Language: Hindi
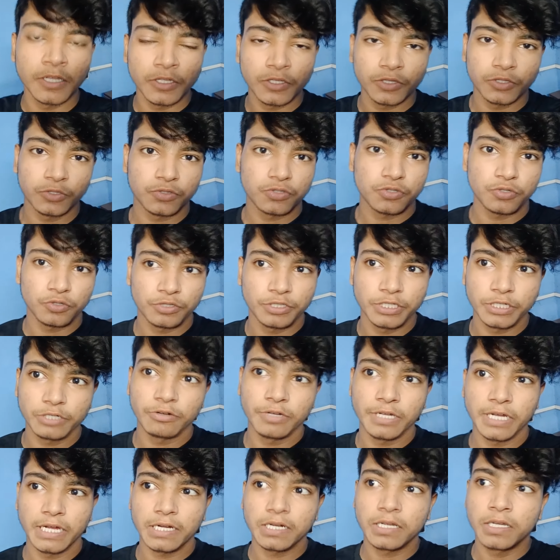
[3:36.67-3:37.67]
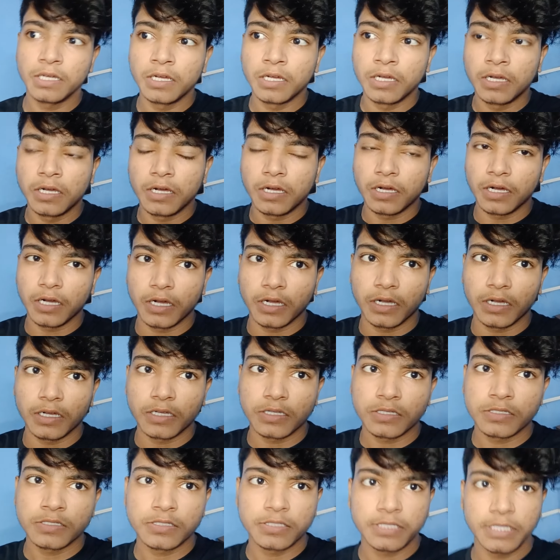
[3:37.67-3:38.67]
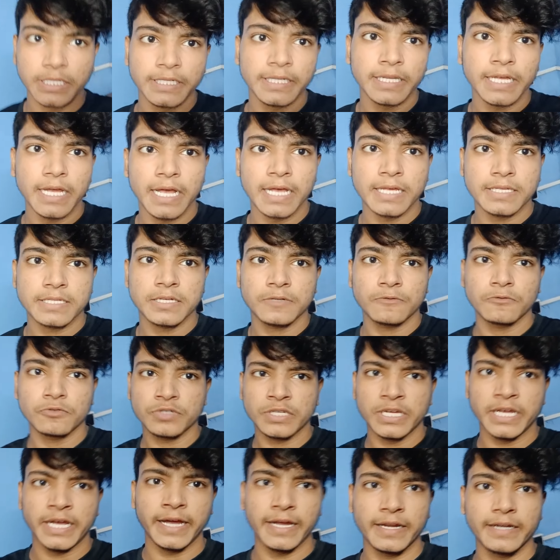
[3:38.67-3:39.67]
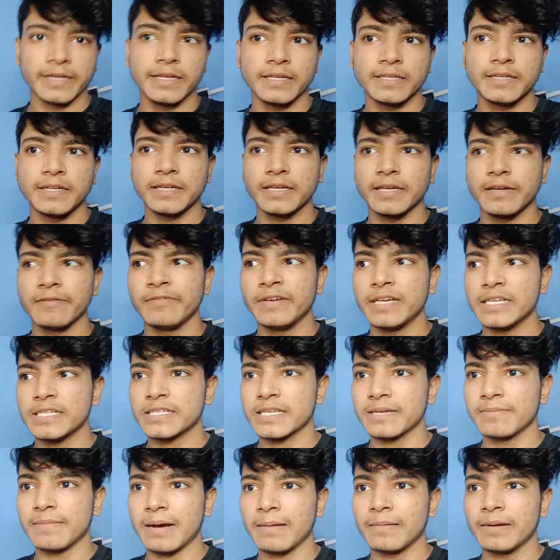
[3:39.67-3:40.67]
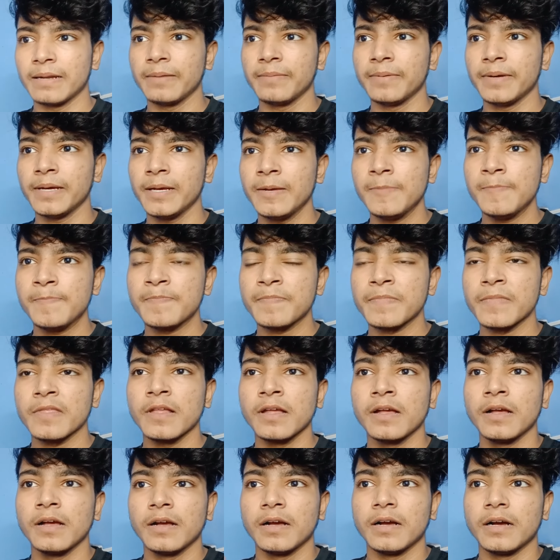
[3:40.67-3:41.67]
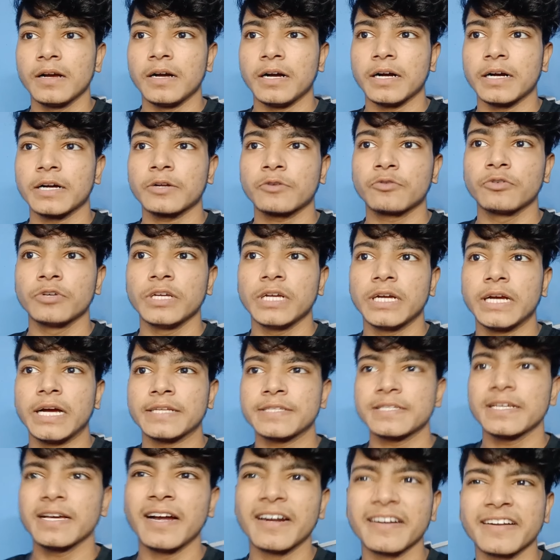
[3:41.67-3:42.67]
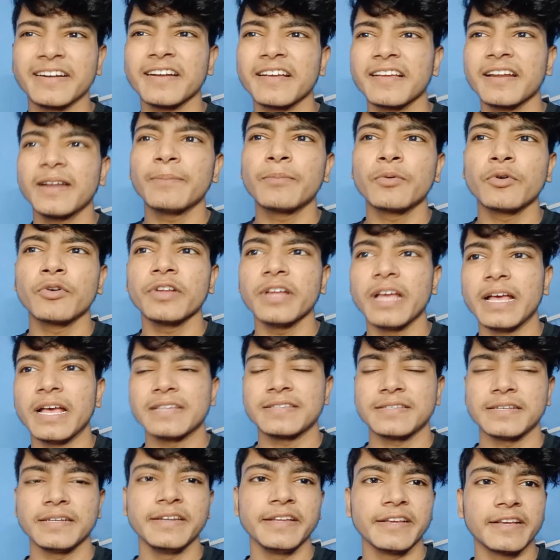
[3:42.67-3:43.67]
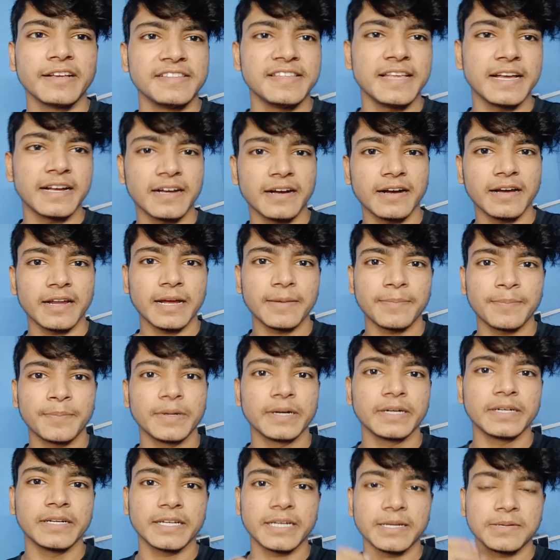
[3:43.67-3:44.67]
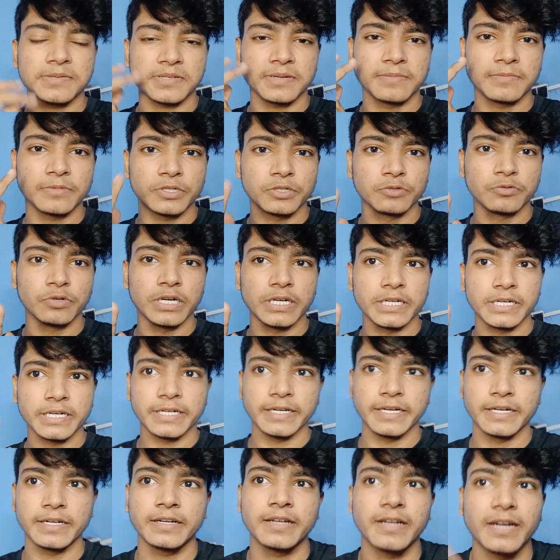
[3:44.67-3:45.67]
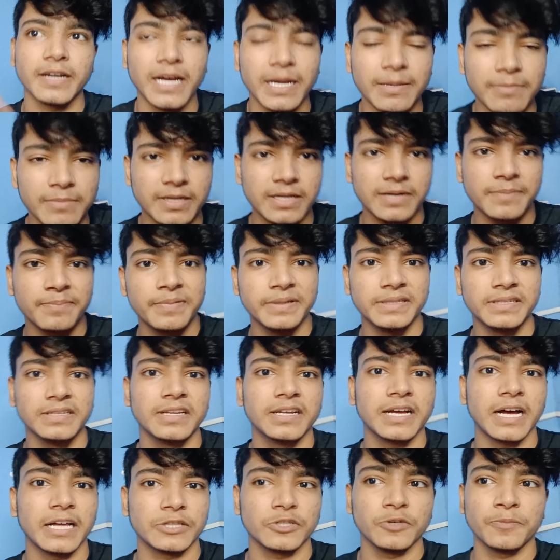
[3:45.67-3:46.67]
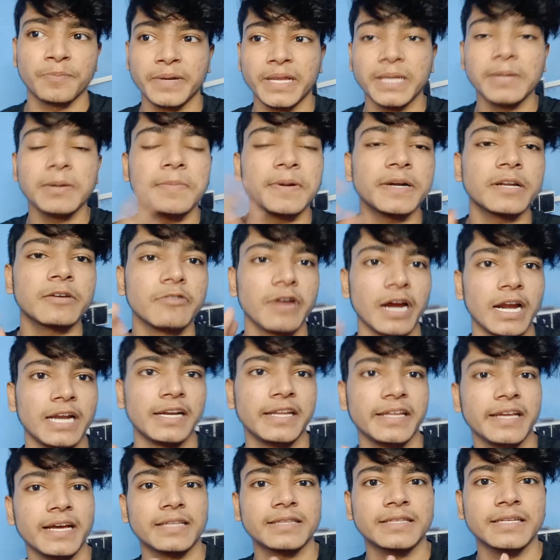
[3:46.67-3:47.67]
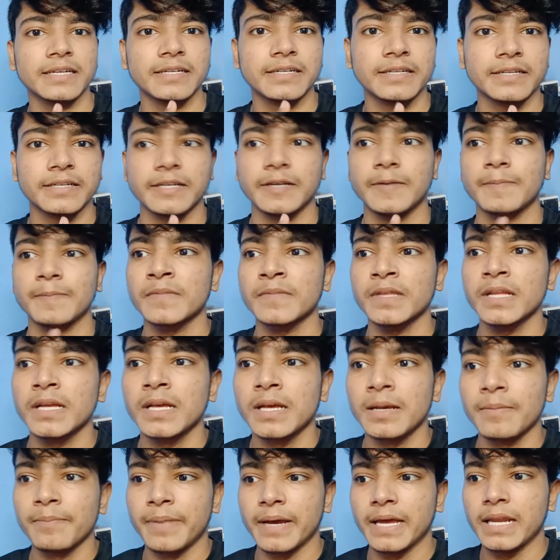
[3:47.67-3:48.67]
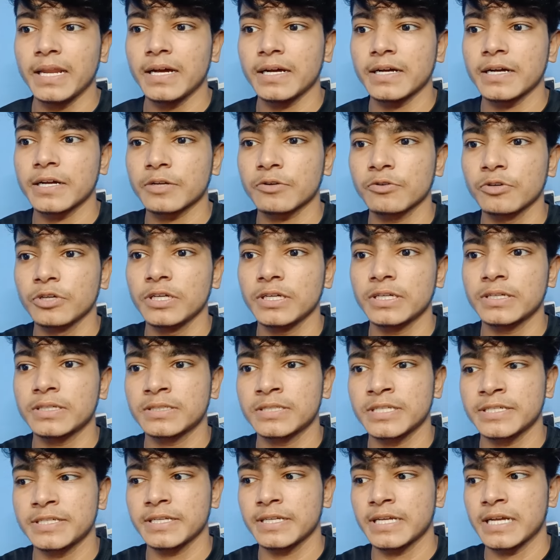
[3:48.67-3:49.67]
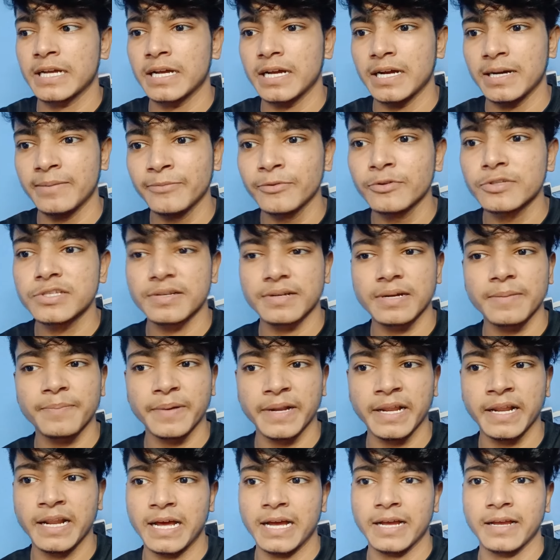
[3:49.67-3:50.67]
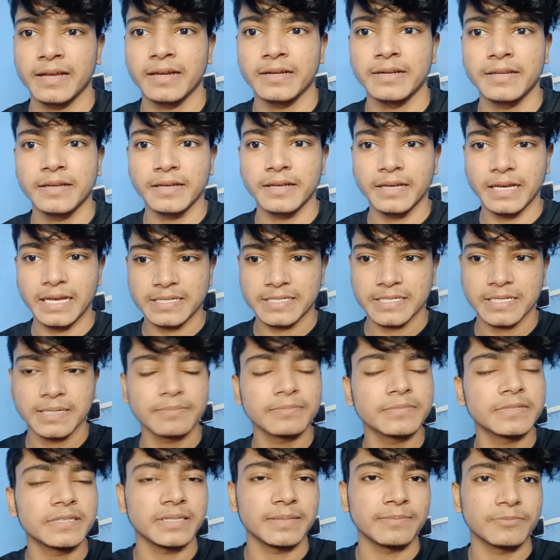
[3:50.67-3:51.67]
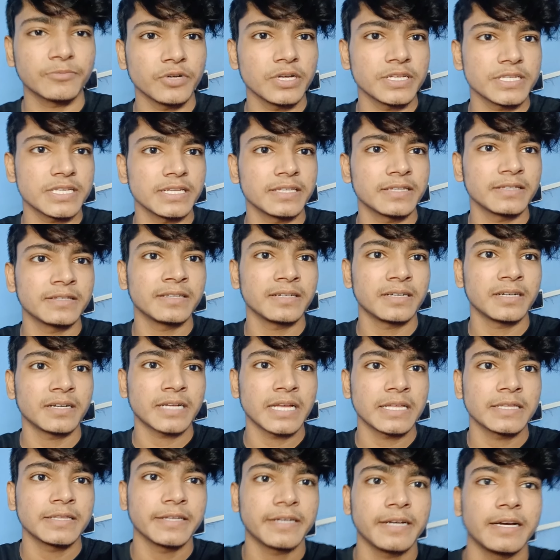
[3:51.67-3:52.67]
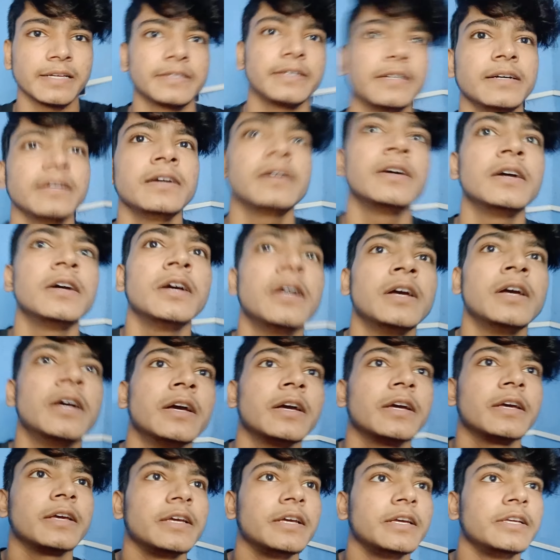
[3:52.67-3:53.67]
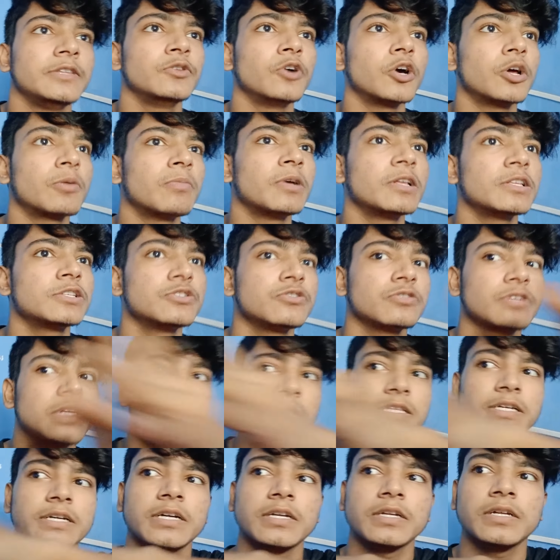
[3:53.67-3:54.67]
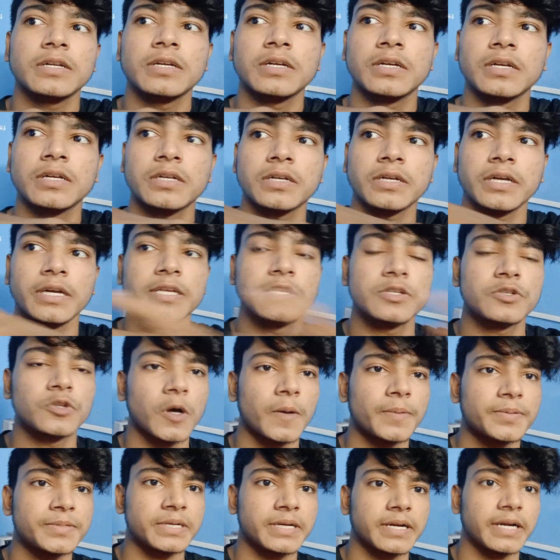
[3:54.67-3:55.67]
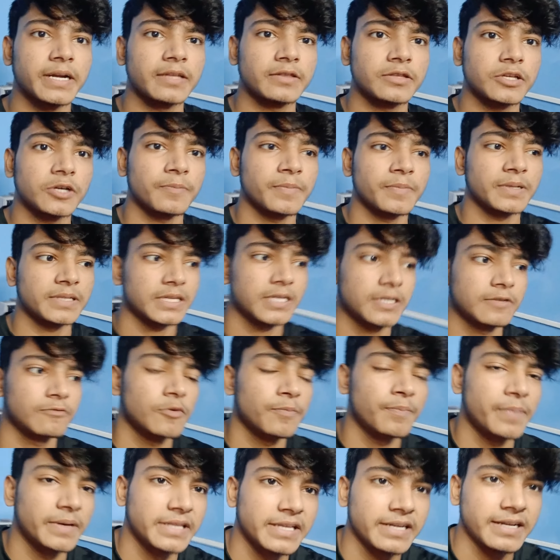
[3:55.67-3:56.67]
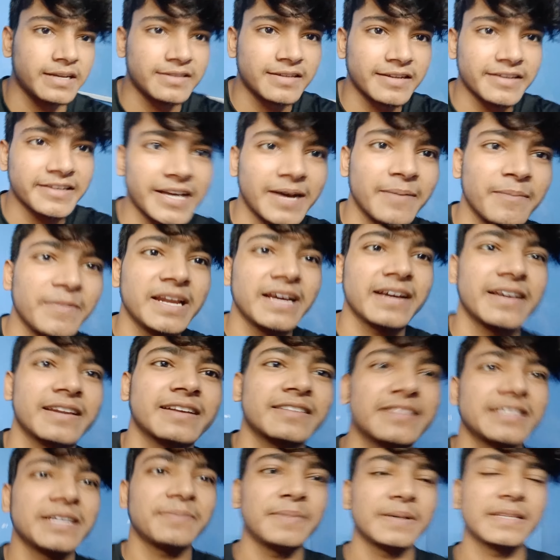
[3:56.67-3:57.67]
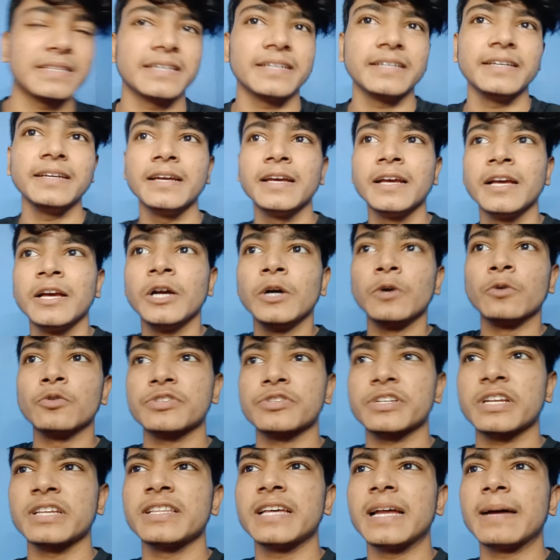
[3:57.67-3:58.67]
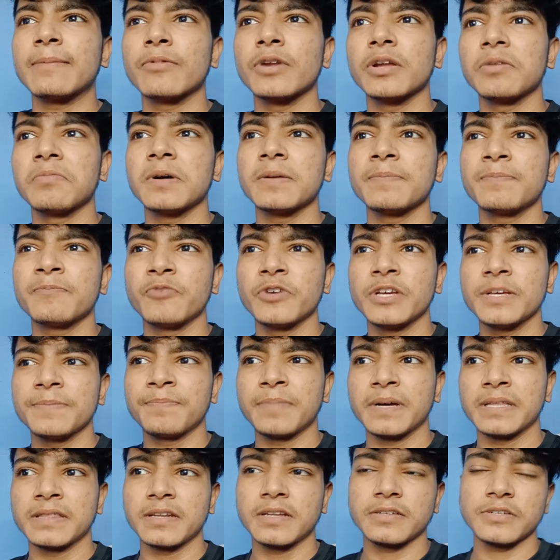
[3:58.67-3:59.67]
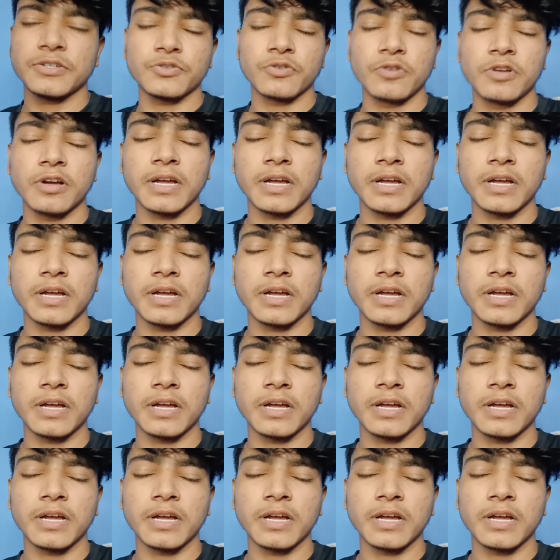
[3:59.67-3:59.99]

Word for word: तो देखो यार आ, सीन ऐसा कुछ है नहीं ठीक है वेज के मामले में अगर कोई ऐसे हंड्रेड ग्राम प्रोटीन ऐसे ही निकल जाएगा अगर आप पर डे कम से कम टू हंड्रेड ग्राम अगर पनीर खाते हो पनीर में बट क्वालिटी आता है ठीक है पहला अगर कोई जैसे क्या अमूल से अगर पनीर आ गया ठीक है ऐसा हम हमको ऐसा क्या दिखा था कि नॉर्मल जो क्या था अगर कहीं शॉप से खरीदता हो पता ना वो पनीर के अंदर क्या मिला के रखता है पता नहीं उसके अंदर आपको लगभग कोई पंद्रह से सोलह ग्राम